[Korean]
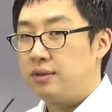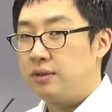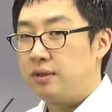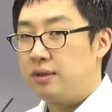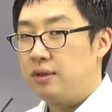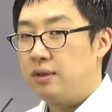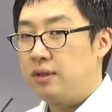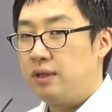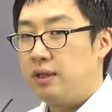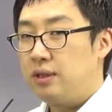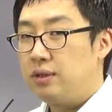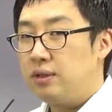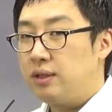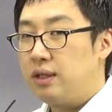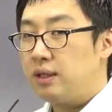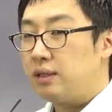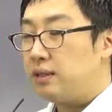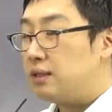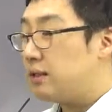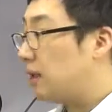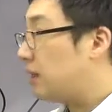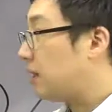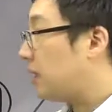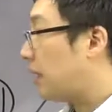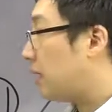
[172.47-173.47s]
어, 이거
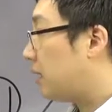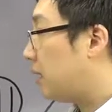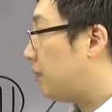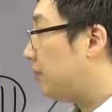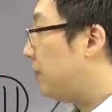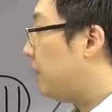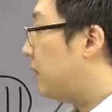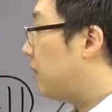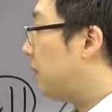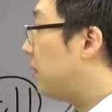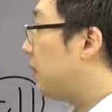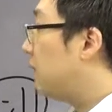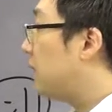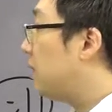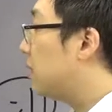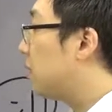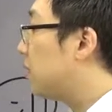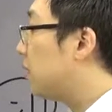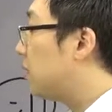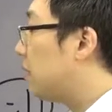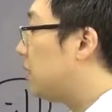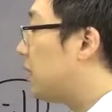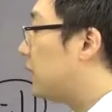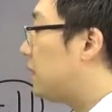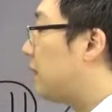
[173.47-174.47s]
대신에 다른 표현들이
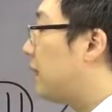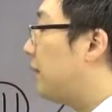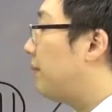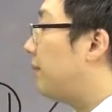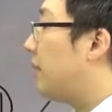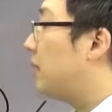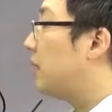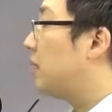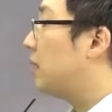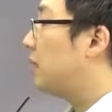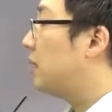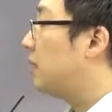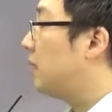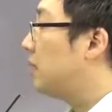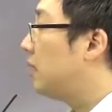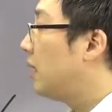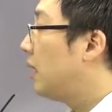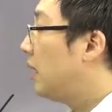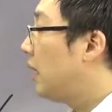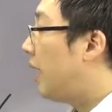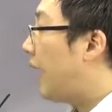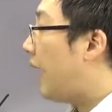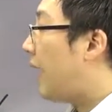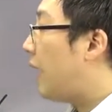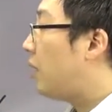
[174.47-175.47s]
있죠. 이를테면은
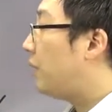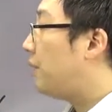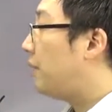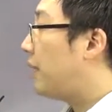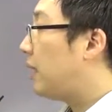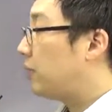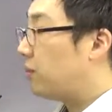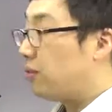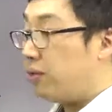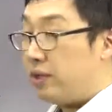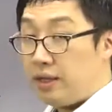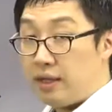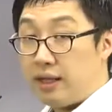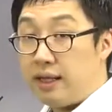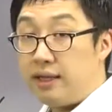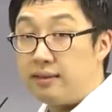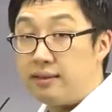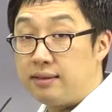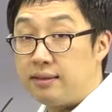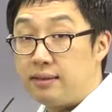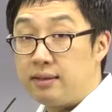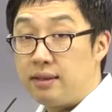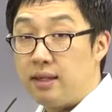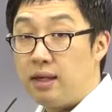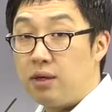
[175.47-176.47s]
How about we
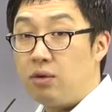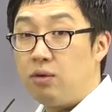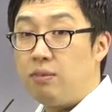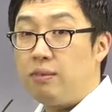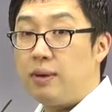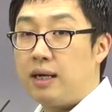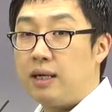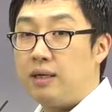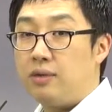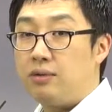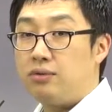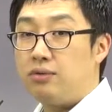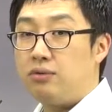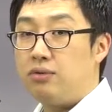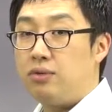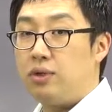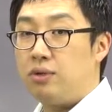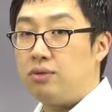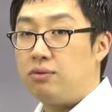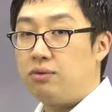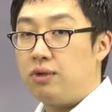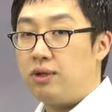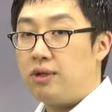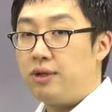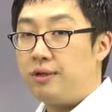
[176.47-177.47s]
dance라고 말할 수도
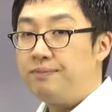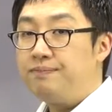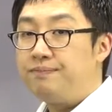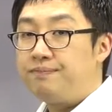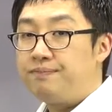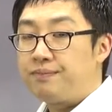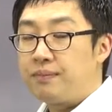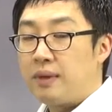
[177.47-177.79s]
있고요.